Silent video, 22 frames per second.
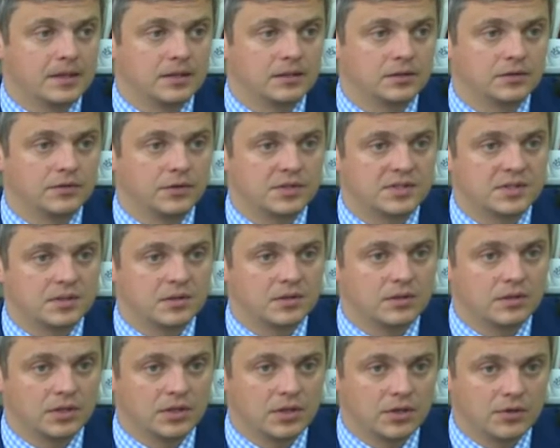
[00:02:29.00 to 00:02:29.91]
dworcem
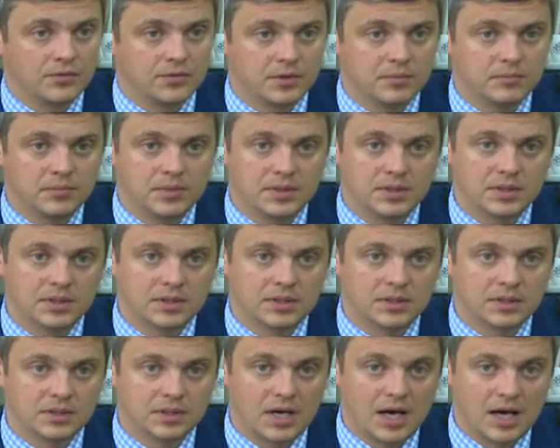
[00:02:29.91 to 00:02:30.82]
kolejowym,
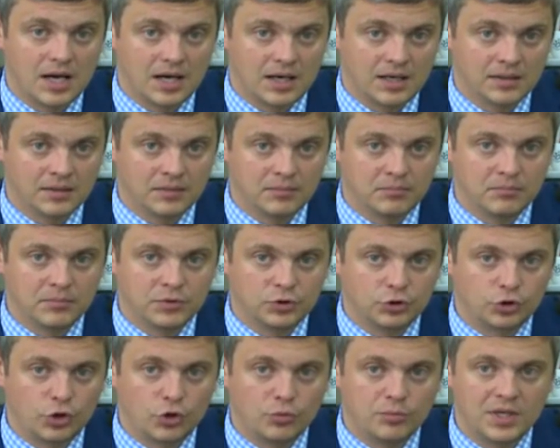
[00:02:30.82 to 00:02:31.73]
a
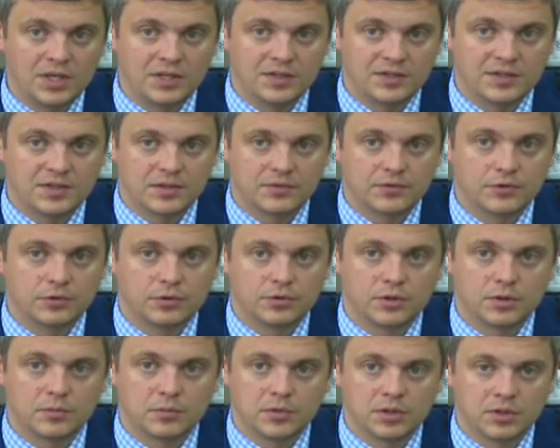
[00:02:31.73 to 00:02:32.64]
to miejsce, w
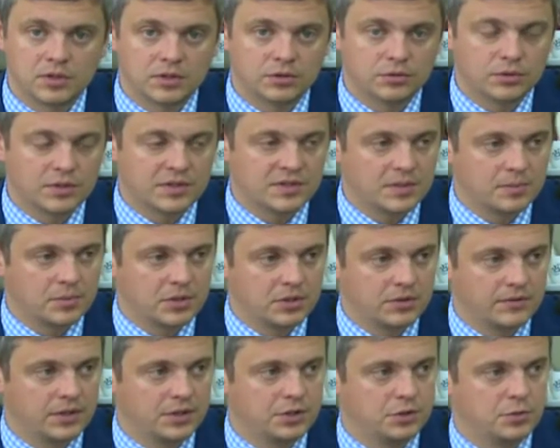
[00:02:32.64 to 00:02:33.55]
którym, które
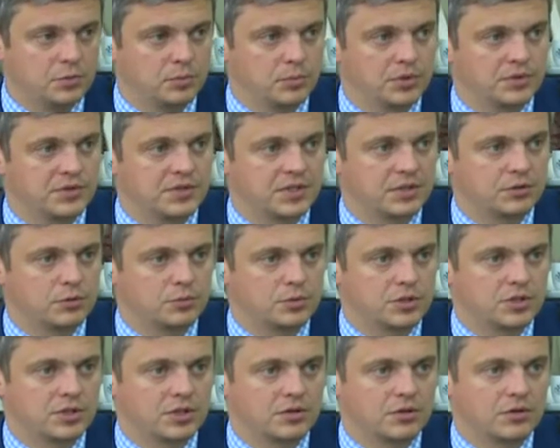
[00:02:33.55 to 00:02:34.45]
zaplanowaliśmy pod centrum
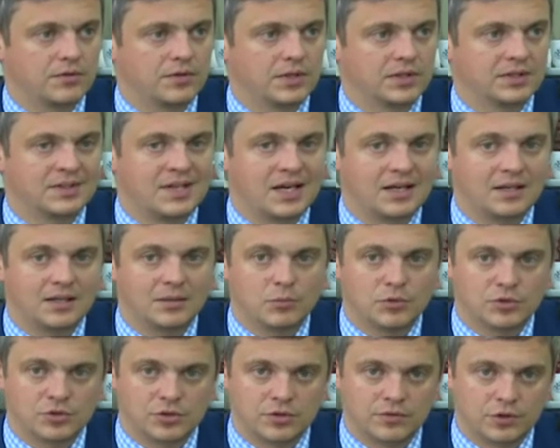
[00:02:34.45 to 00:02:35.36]
przesiadkowe, daje
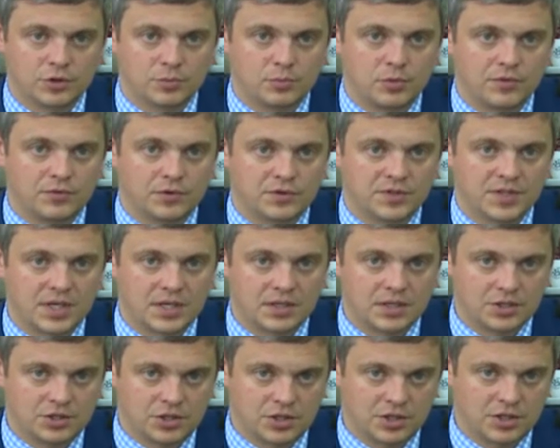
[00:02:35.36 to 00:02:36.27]
możliwość
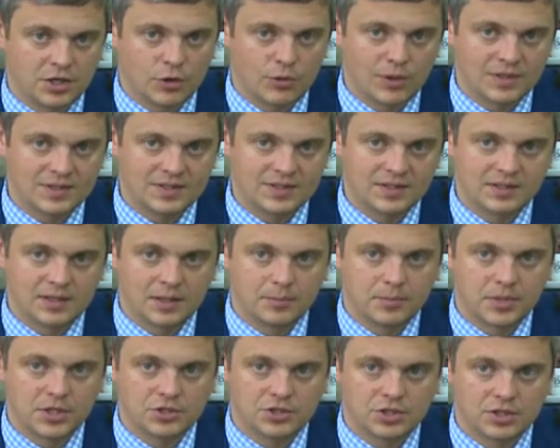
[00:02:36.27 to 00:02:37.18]
powiązania dzięki kładce
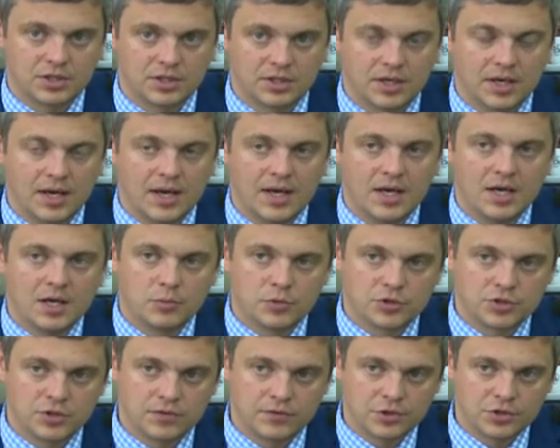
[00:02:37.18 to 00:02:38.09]
dla pieszych i
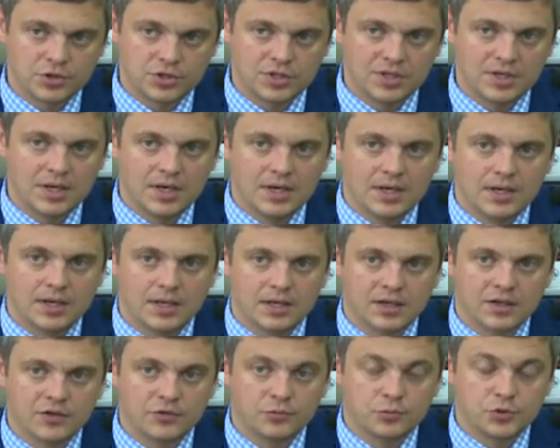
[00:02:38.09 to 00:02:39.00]
możliwości
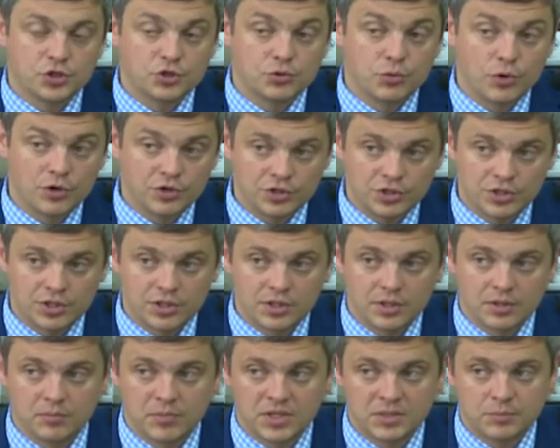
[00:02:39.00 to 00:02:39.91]
w
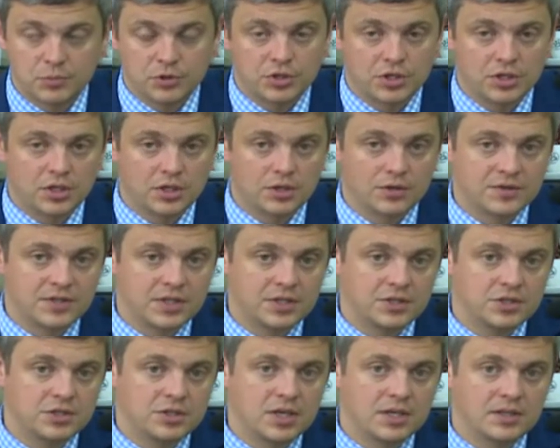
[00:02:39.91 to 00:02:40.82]
przyszłości bezpośredniego
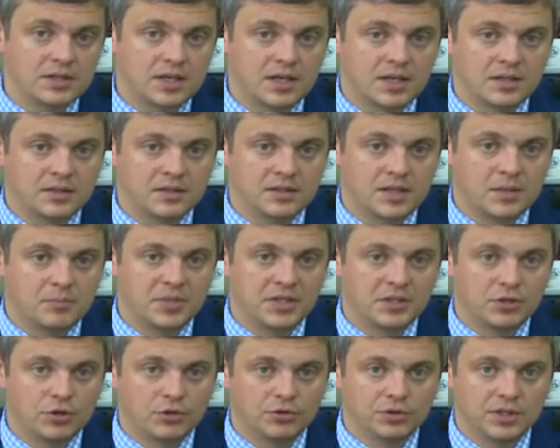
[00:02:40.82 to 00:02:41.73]
zejścia na, na
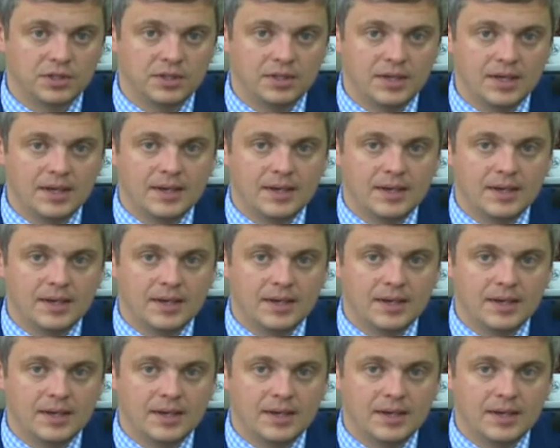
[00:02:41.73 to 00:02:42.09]
perony,